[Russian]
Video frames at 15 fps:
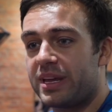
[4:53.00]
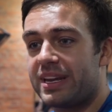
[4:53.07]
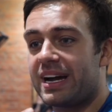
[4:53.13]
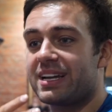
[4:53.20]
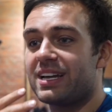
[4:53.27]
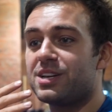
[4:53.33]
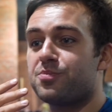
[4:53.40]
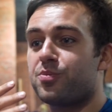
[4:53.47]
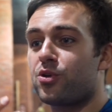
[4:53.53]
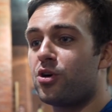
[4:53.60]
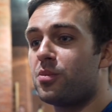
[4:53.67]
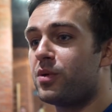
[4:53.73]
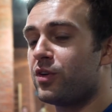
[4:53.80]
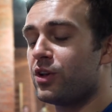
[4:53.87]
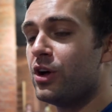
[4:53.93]
я никогда не
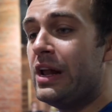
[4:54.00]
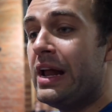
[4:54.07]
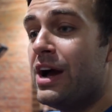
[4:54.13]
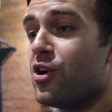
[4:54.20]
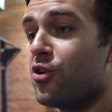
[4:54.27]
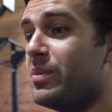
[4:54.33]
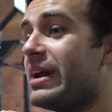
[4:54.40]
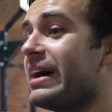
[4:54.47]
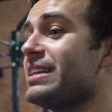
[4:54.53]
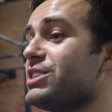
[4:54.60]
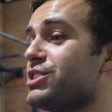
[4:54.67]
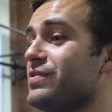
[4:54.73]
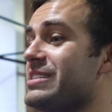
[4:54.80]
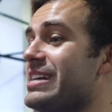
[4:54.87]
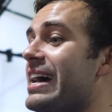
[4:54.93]
пробовал. У меня
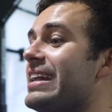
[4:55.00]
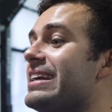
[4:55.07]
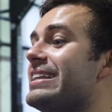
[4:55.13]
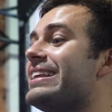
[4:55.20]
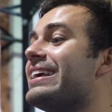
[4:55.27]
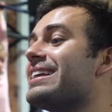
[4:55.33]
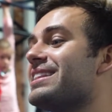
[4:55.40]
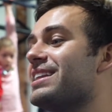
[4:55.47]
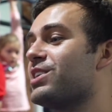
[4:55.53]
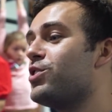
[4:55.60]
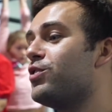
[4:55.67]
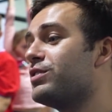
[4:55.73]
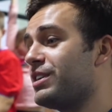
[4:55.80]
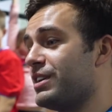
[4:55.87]
даже в зале нет такого